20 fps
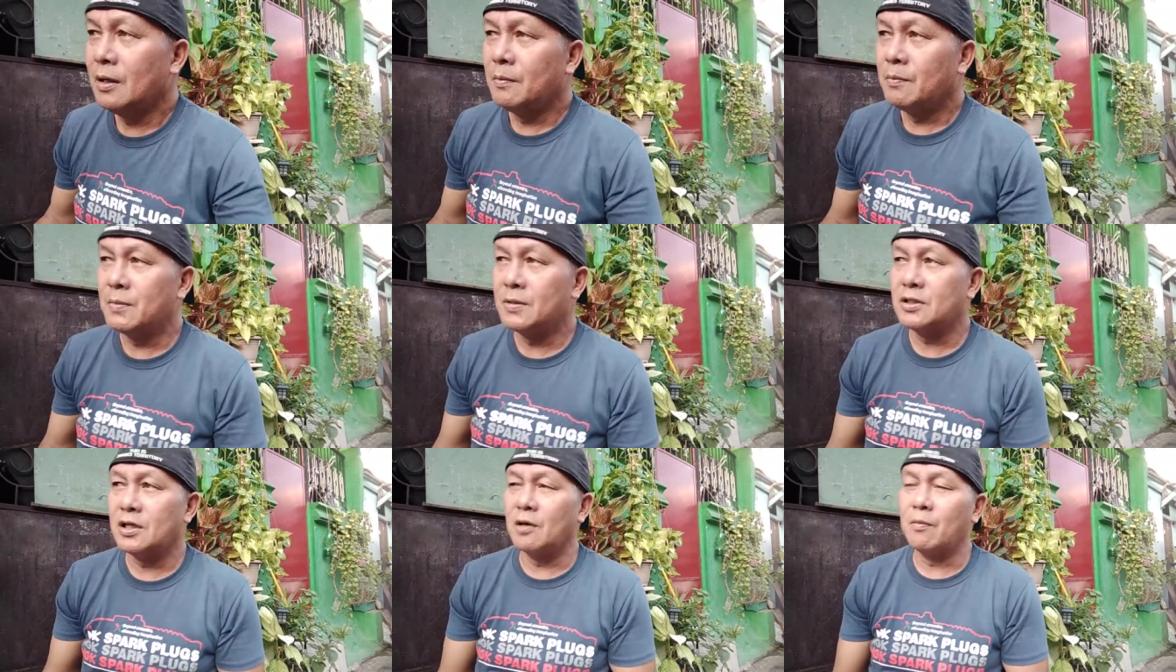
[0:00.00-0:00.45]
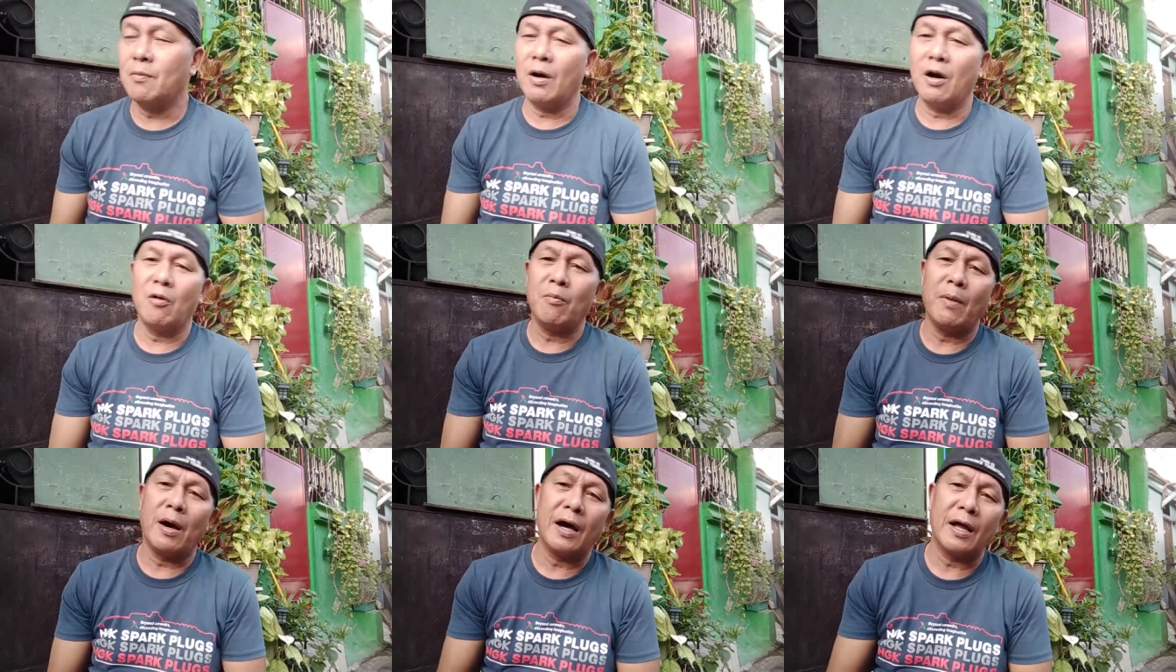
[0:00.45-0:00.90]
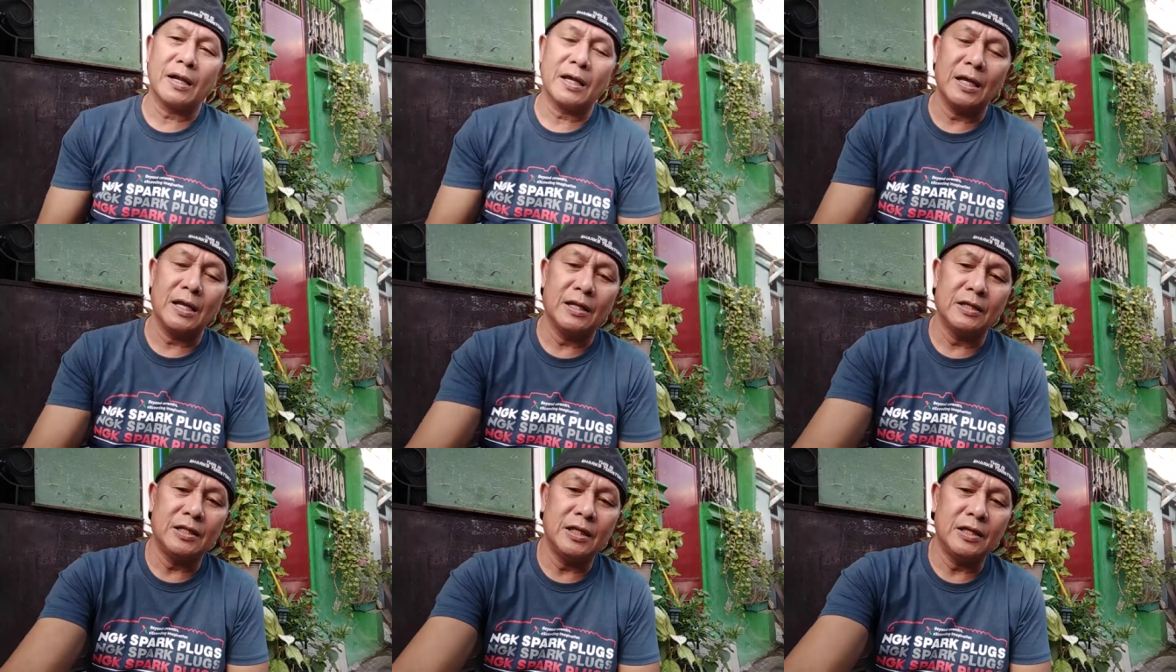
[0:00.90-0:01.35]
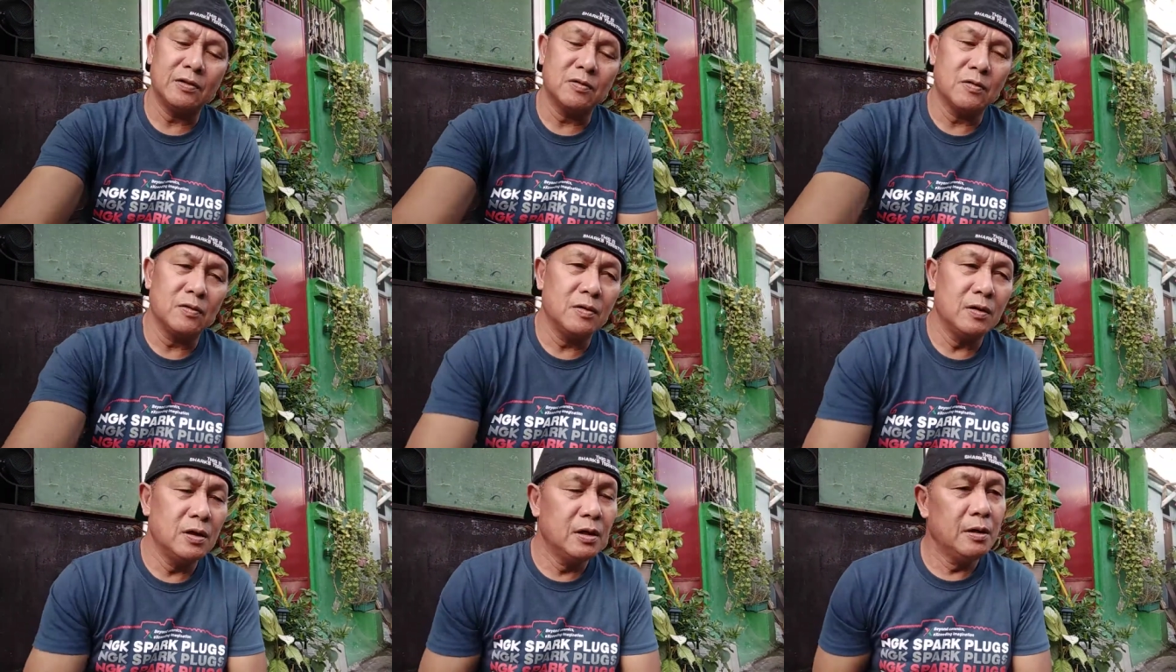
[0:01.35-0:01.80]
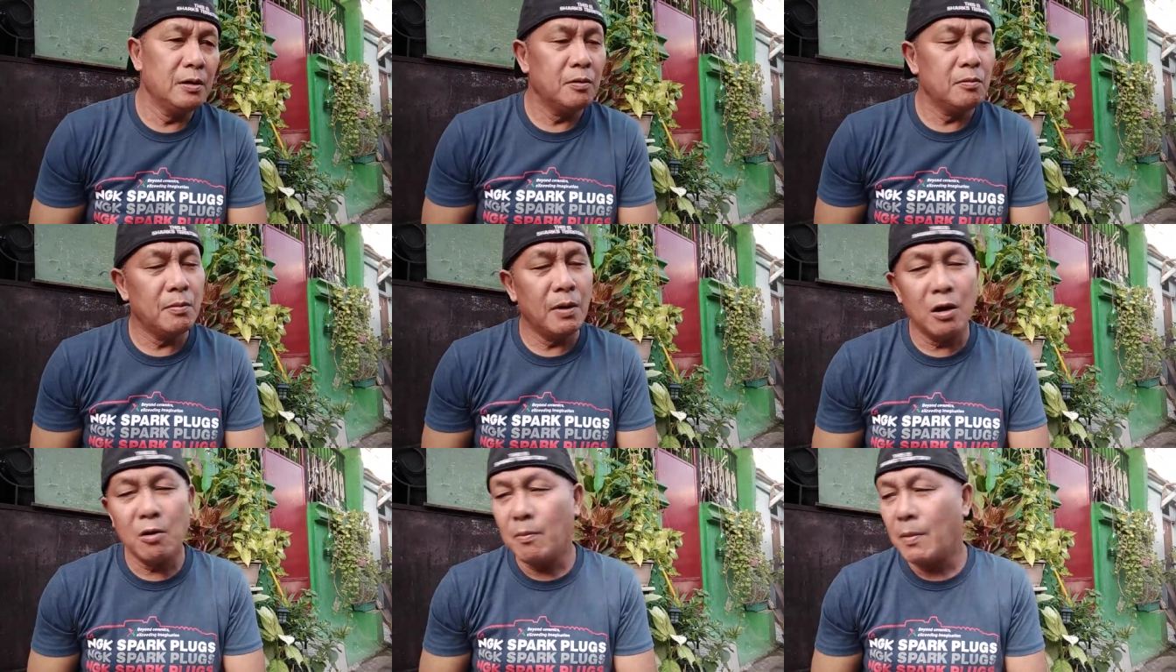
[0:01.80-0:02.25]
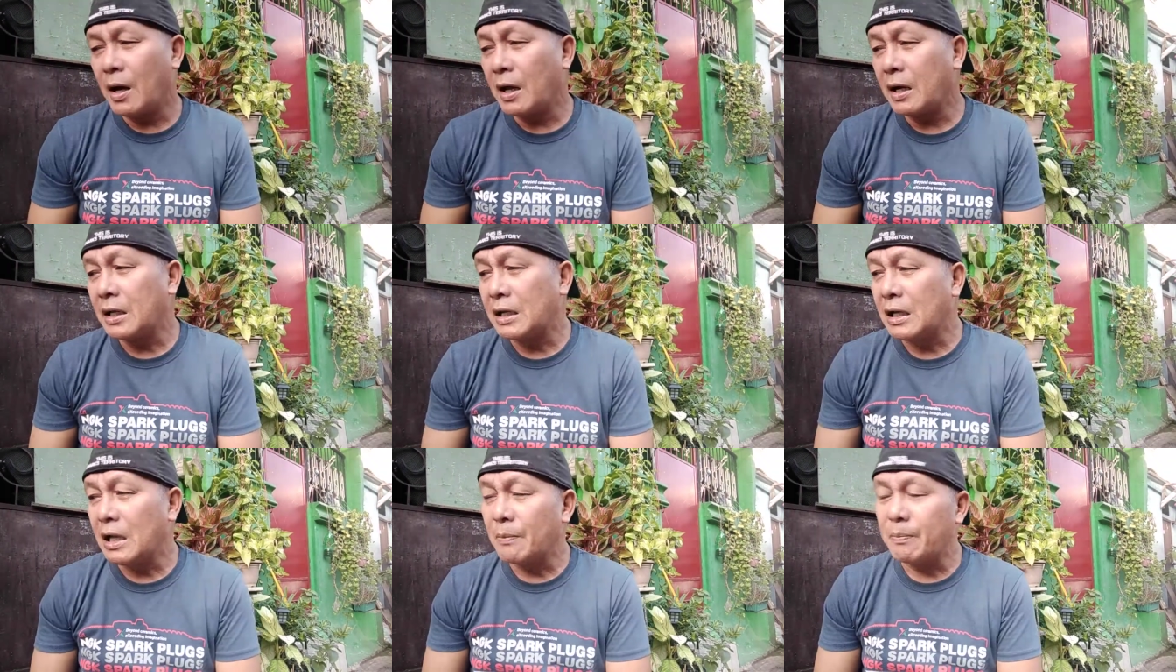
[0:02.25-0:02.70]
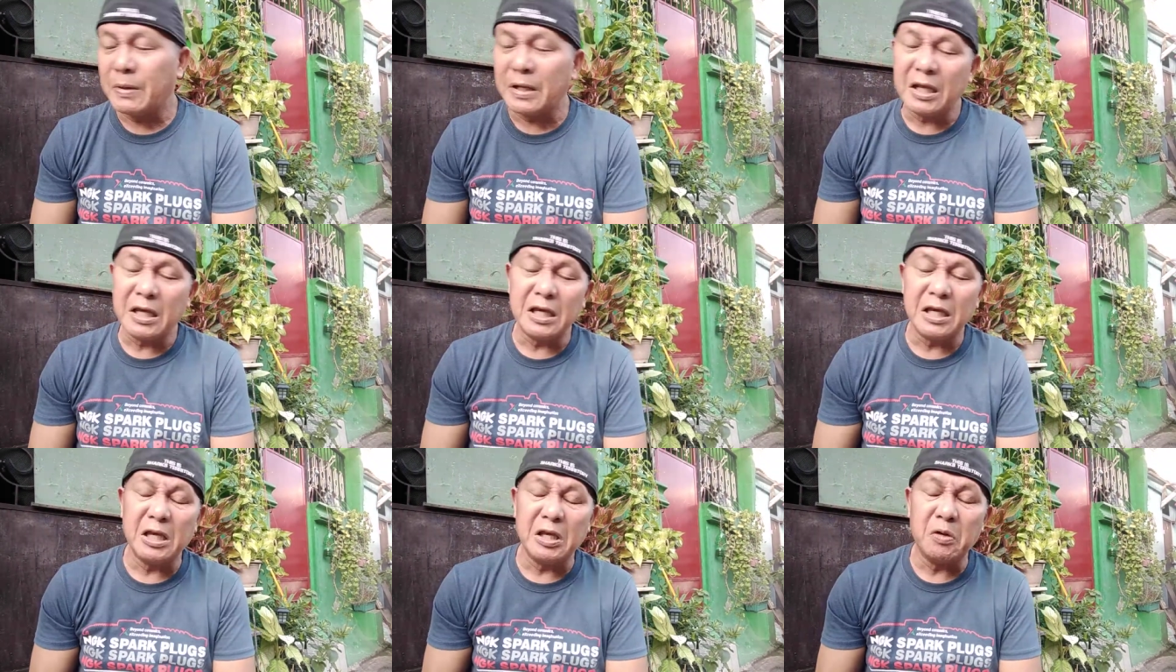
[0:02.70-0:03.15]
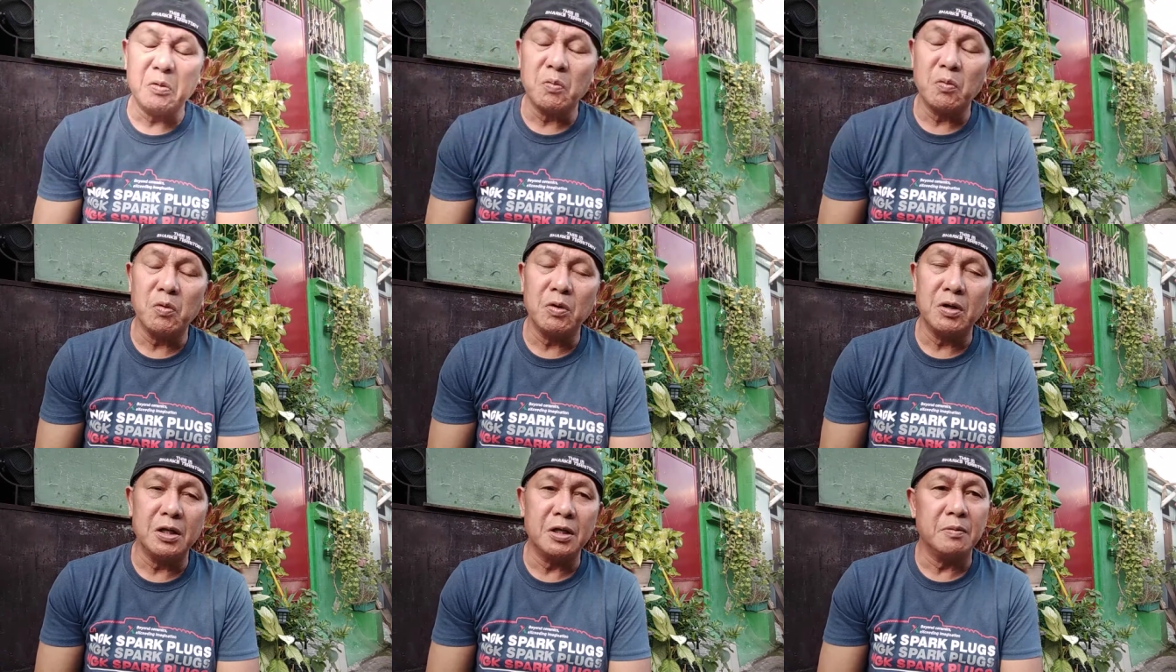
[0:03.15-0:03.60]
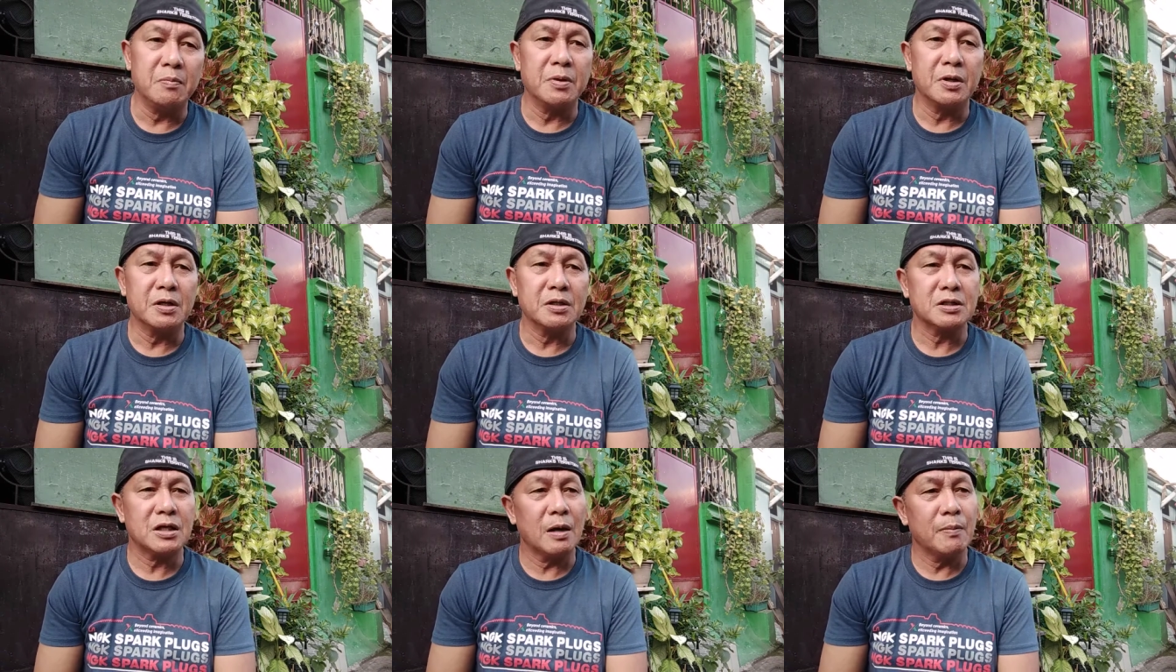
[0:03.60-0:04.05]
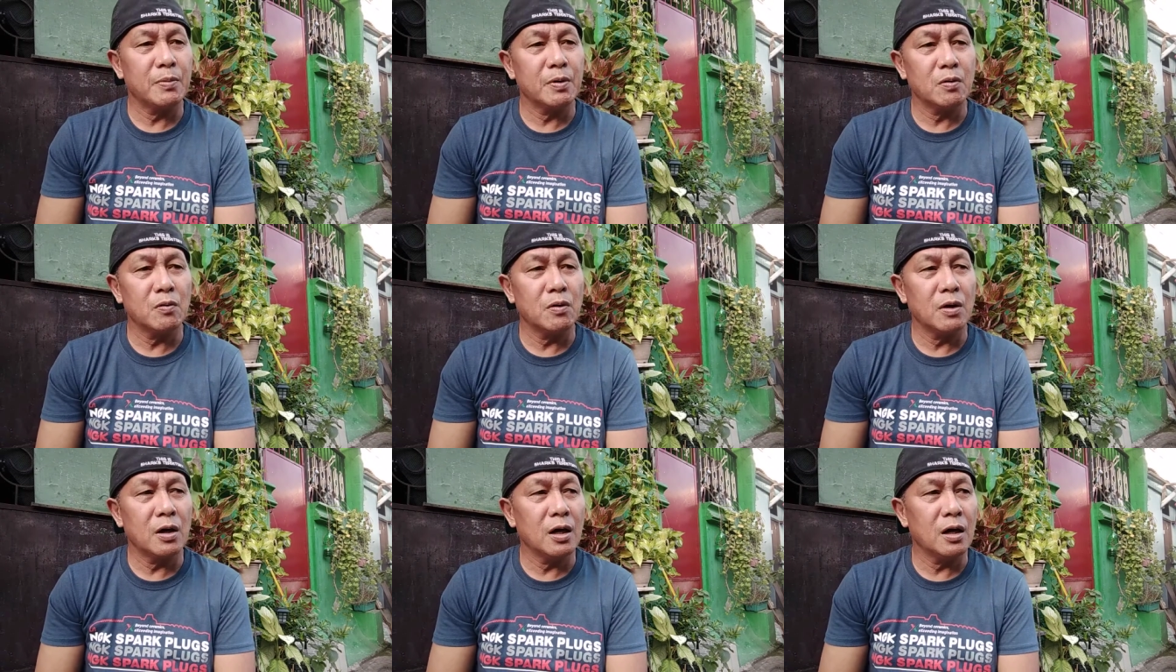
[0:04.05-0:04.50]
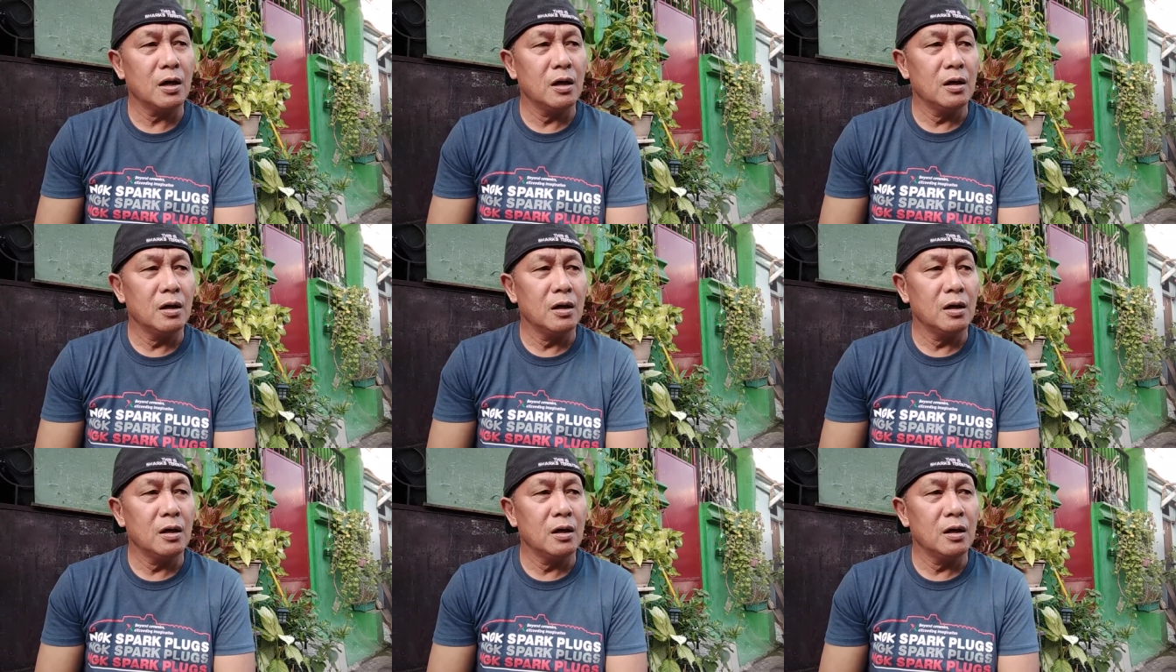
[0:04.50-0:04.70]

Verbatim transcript: Misa yung mga umaarkila dito, yung mga umaarkila pinahihinom kong libre. Sabi ko nga,